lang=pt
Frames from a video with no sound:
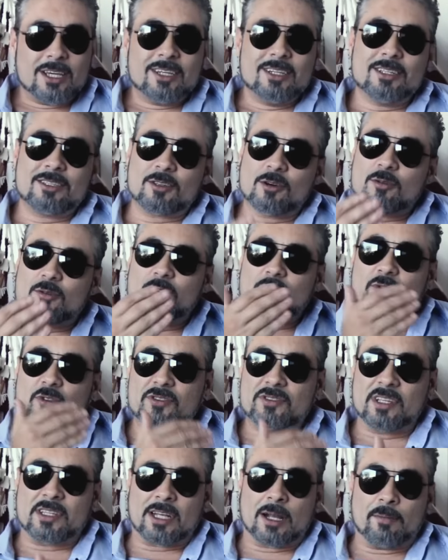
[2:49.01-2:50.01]
Então, quando
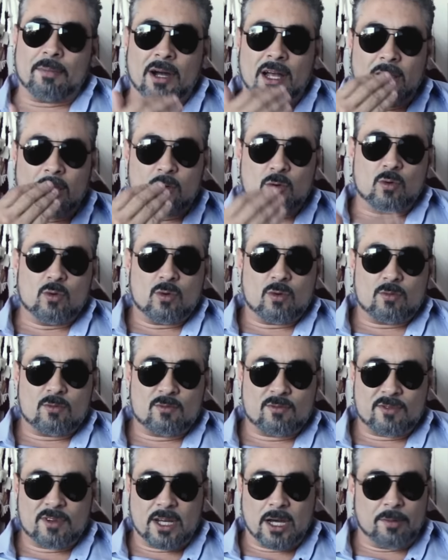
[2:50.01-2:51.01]
você trabalha com
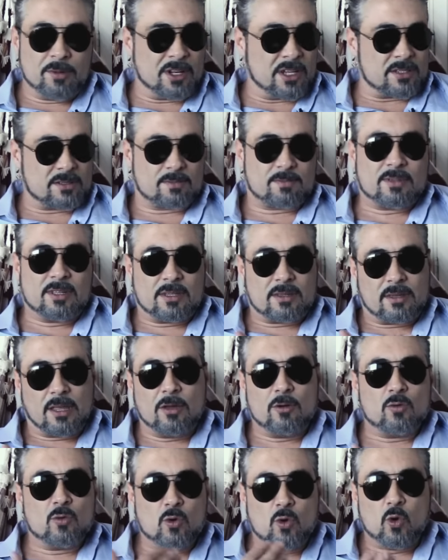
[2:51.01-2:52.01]
câmeras que
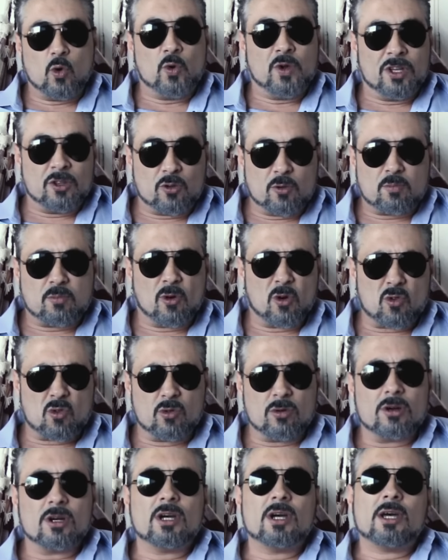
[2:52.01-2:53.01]
tem um ruído um
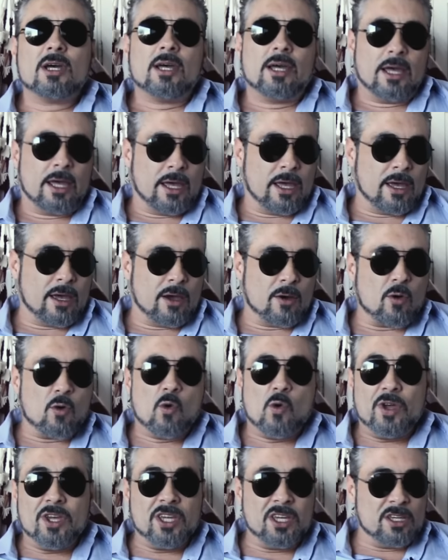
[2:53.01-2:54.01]
pouco é,
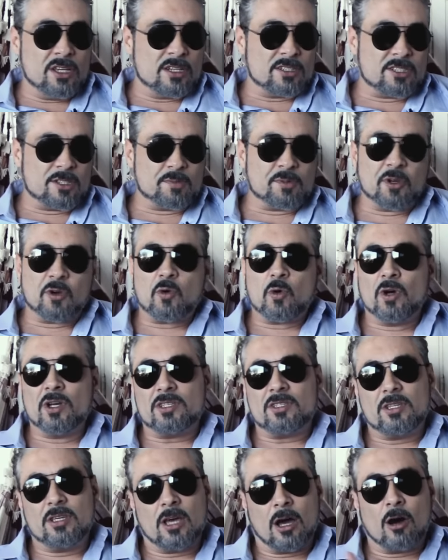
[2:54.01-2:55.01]
ruim, esse tipo de
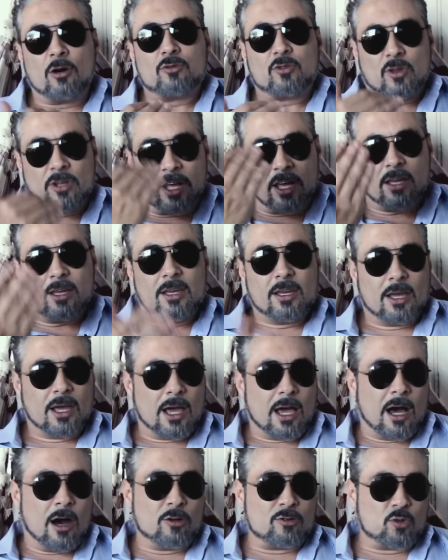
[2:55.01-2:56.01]
coisa, em alto, né?
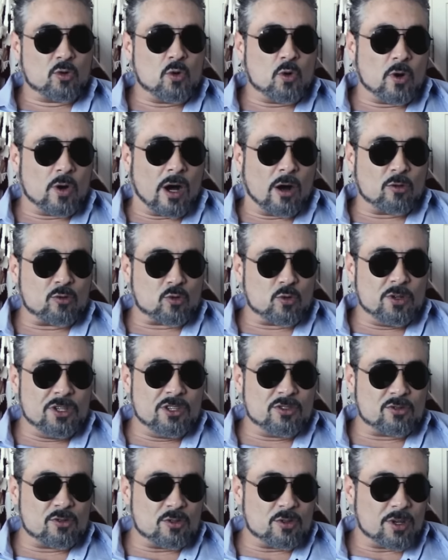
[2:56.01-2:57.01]
Alto, alto
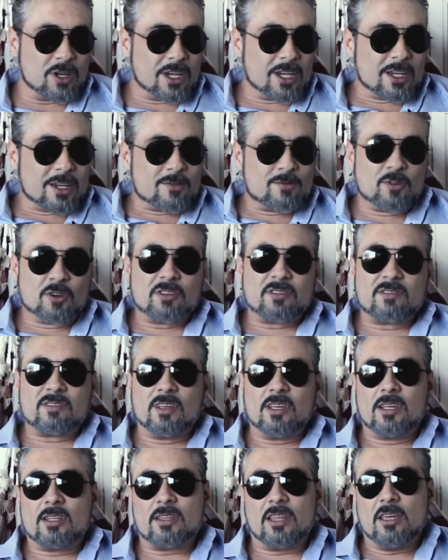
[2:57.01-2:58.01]
ISO,
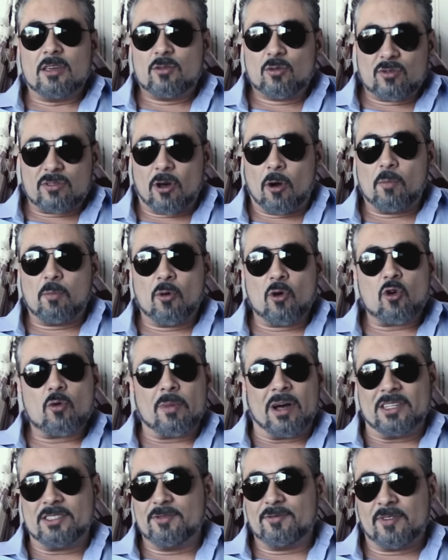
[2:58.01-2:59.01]
você tem que usar um pouco
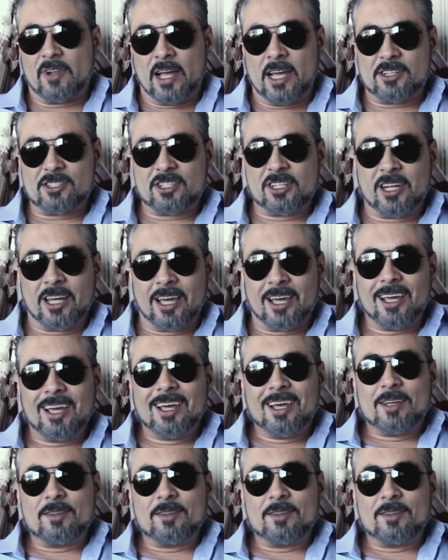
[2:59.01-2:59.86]
mais de flash, né?